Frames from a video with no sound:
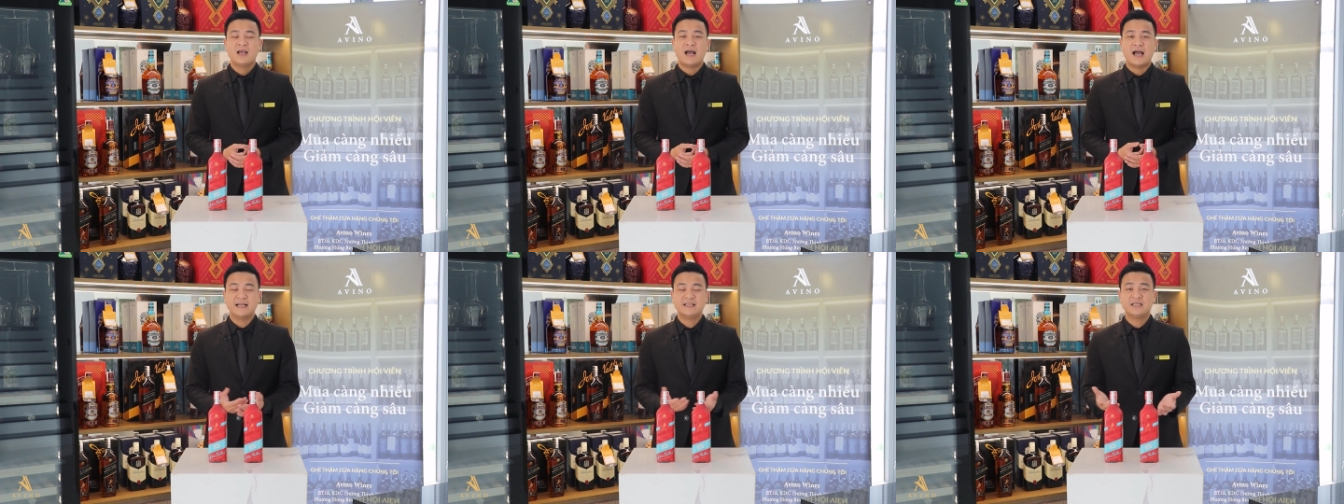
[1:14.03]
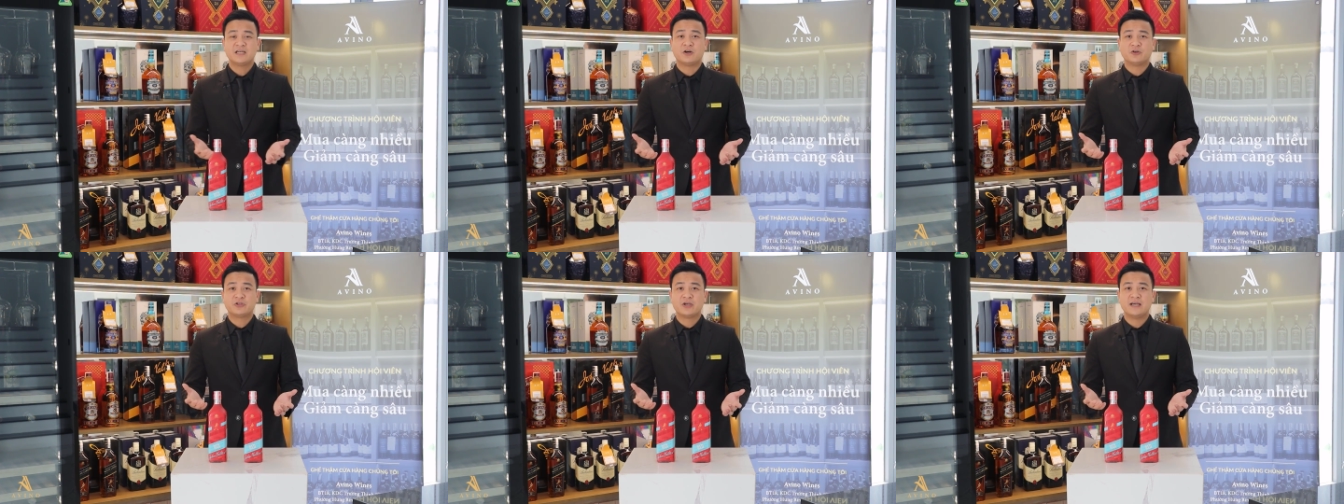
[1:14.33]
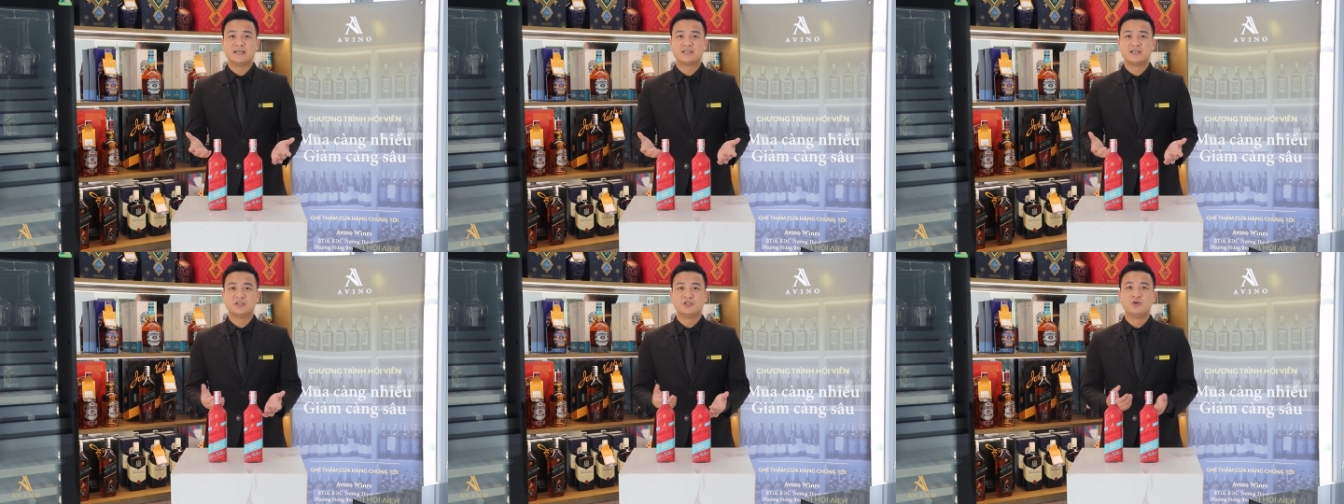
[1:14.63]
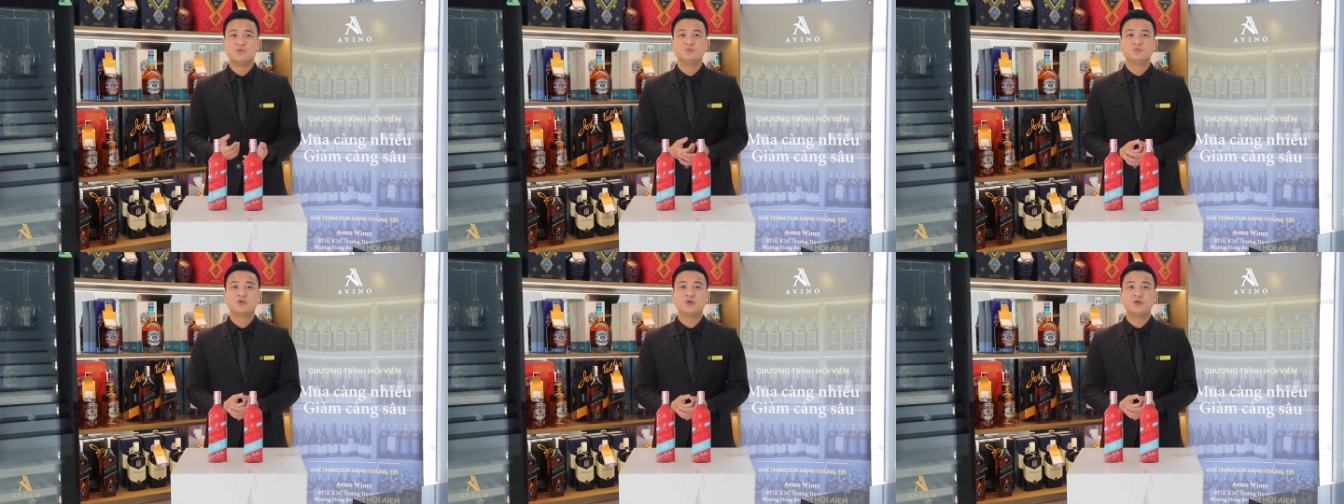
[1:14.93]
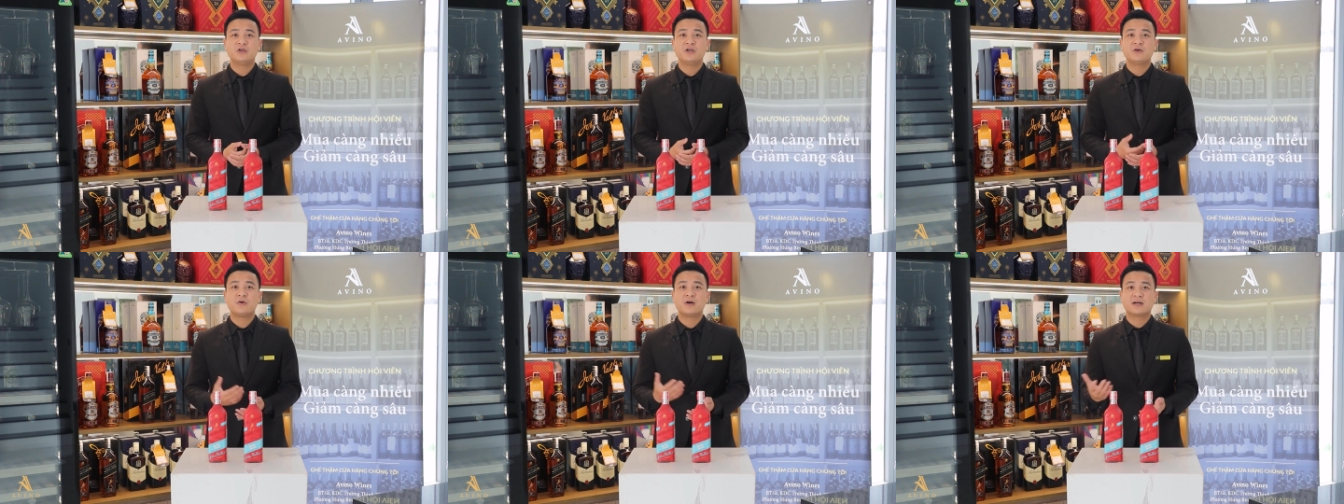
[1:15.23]
Anh chị có thể sử dụng
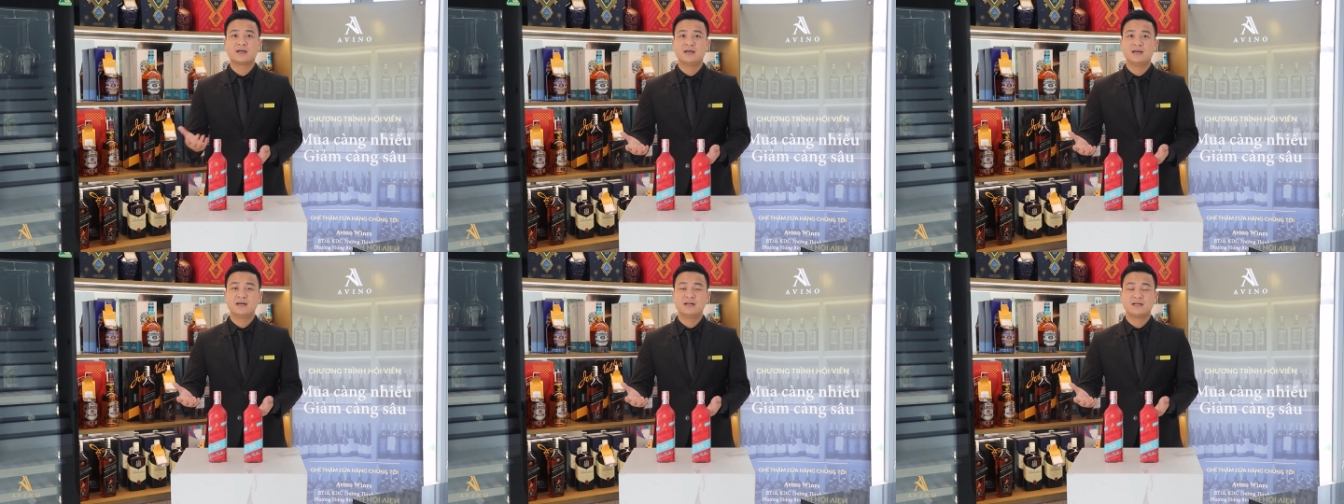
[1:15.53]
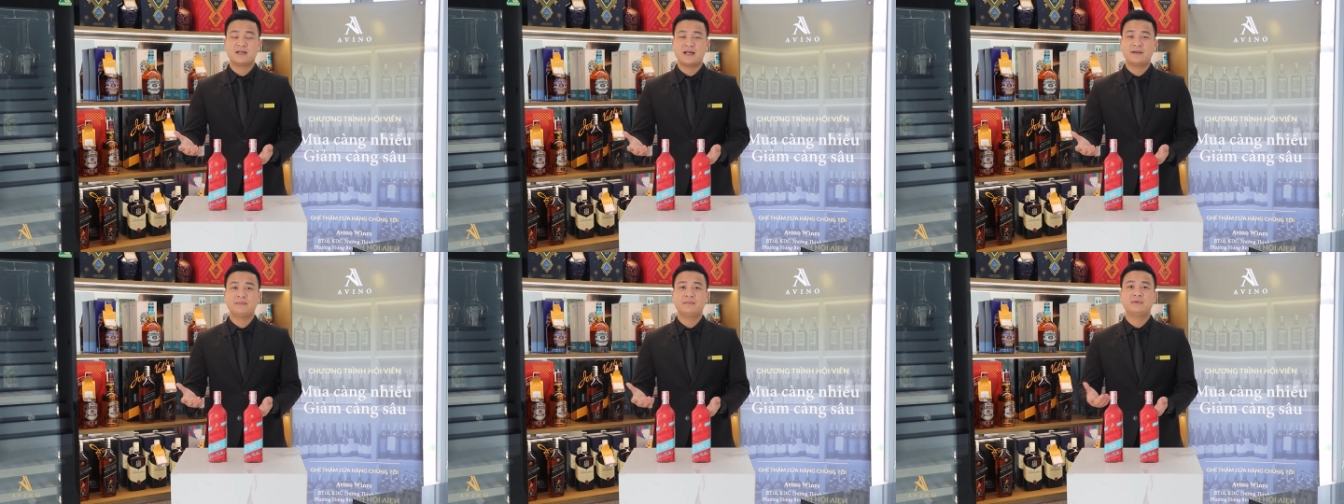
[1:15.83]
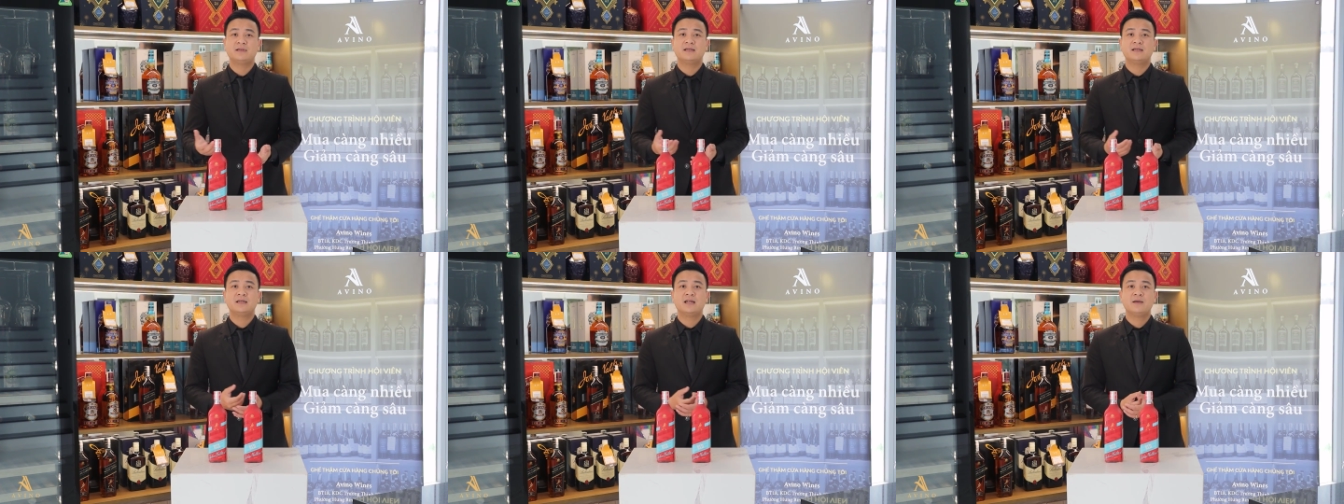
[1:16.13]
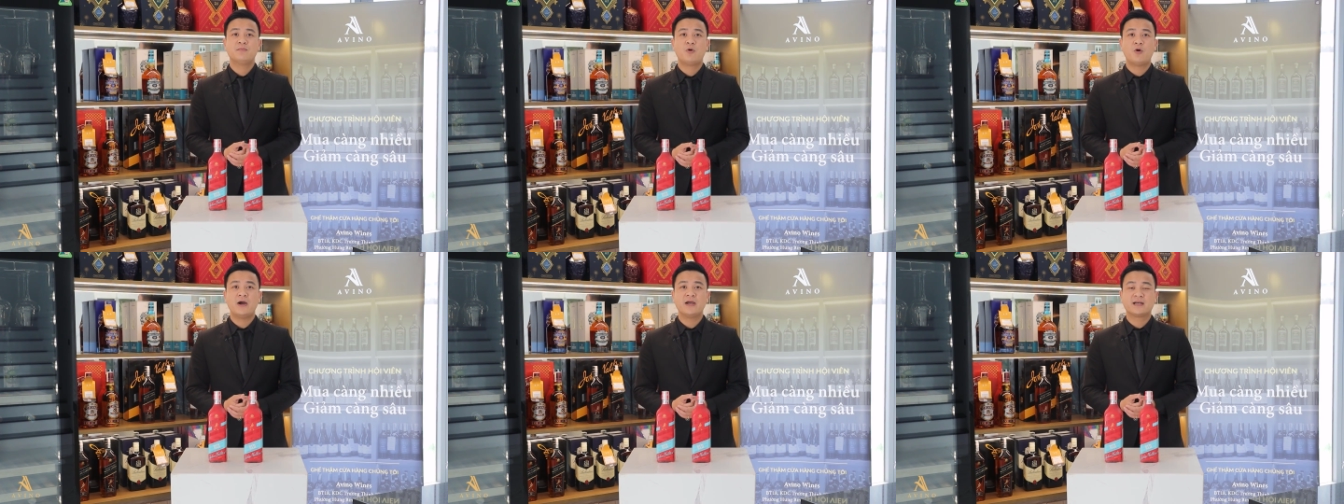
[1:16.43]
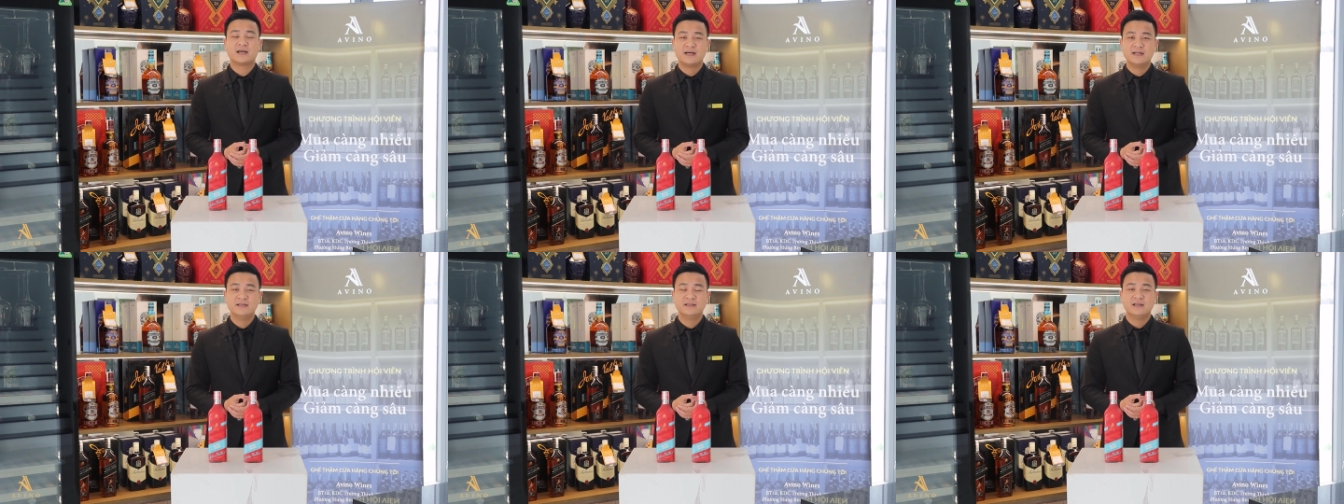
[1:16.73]
Johnny Walker Red Label
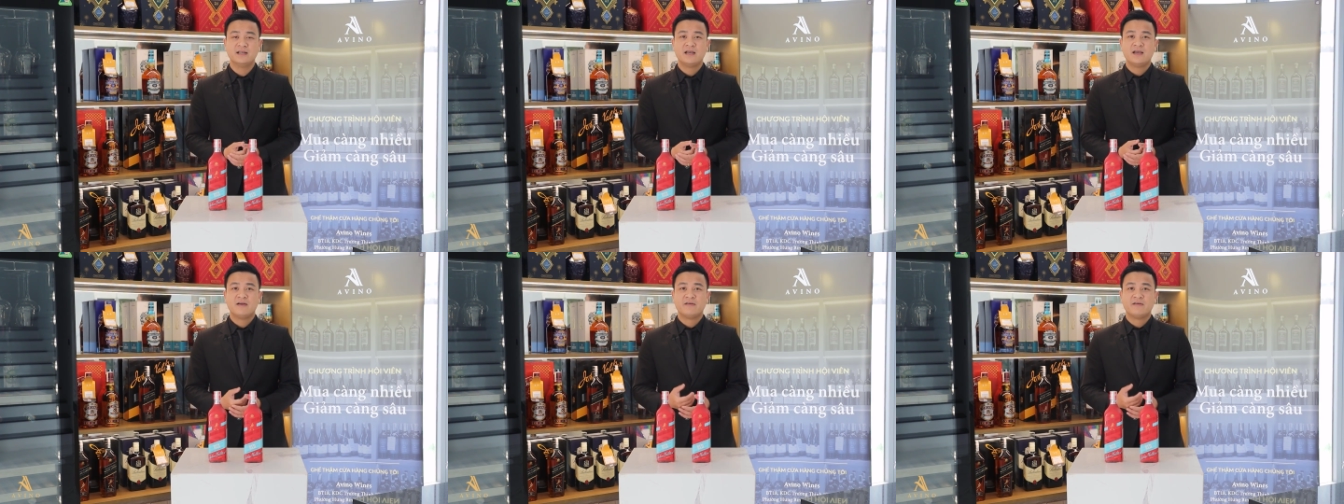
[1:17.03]
Icon